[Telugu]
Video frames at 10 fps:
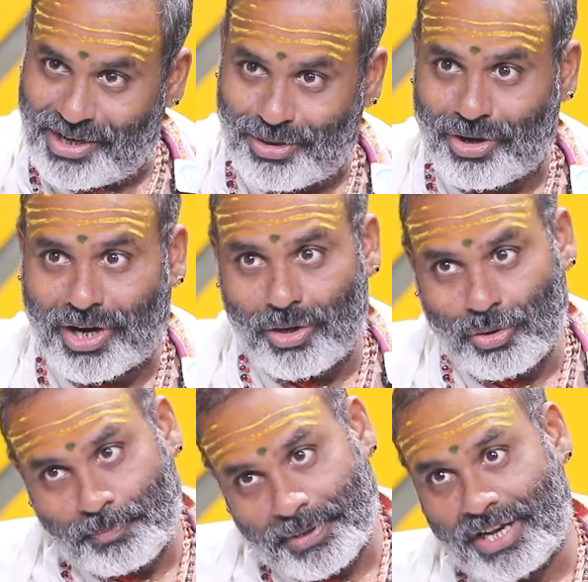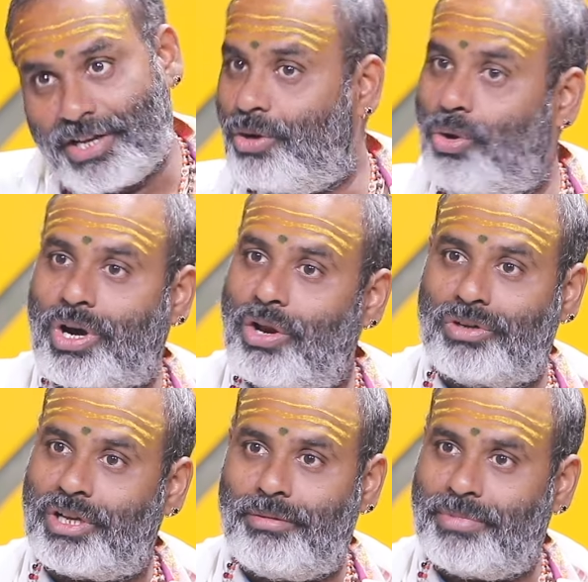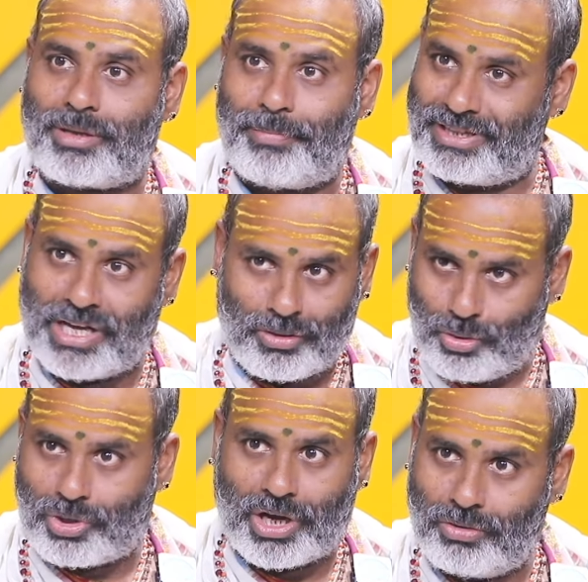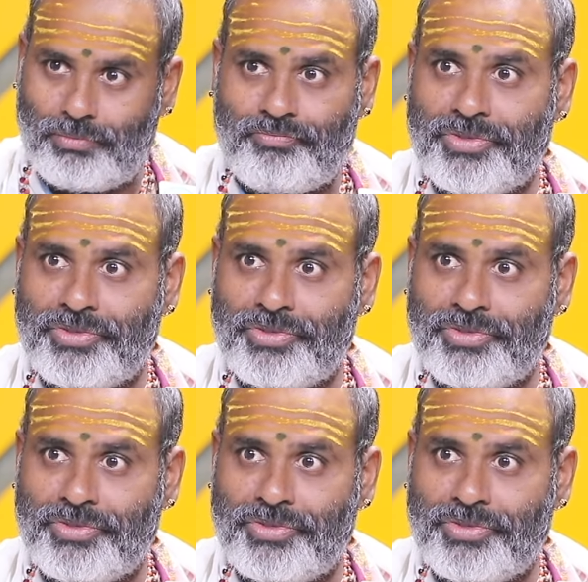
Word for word: ఏడు లోకాలు పైన ఏడు లోకాలు ఉంటాయి మొత్తం పద్నాలుగు లోకాలు